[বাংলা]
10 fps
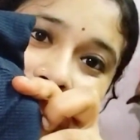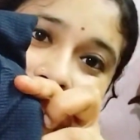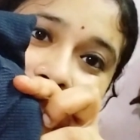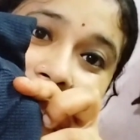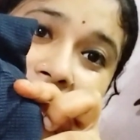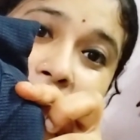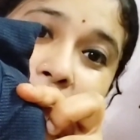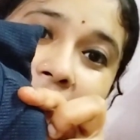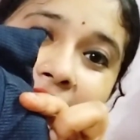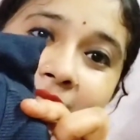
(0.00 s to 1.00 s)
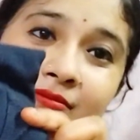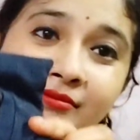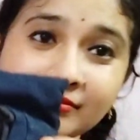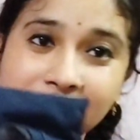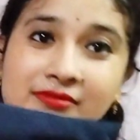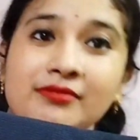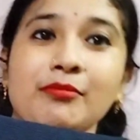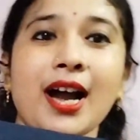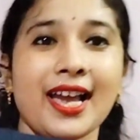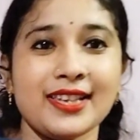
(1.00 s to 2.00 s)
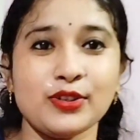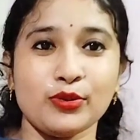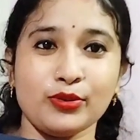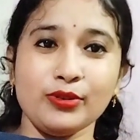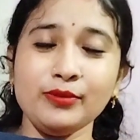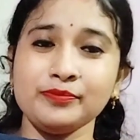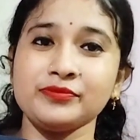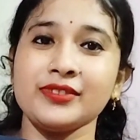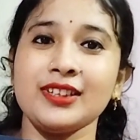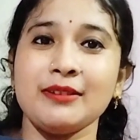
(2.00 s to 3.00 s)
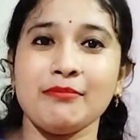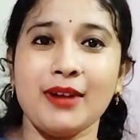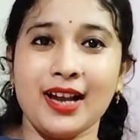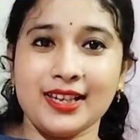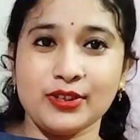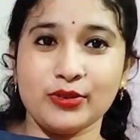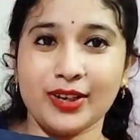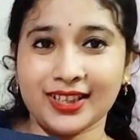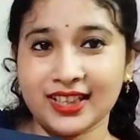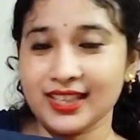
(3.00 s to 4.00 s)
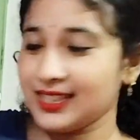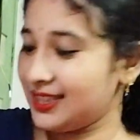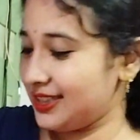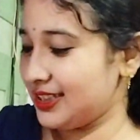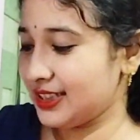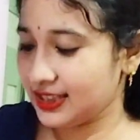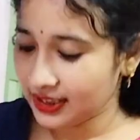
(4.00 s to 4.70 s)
এটা আমার ভাইয়ের জন্য ভাইয়ের জন্য একটা গেঞ্জি নিয়েছি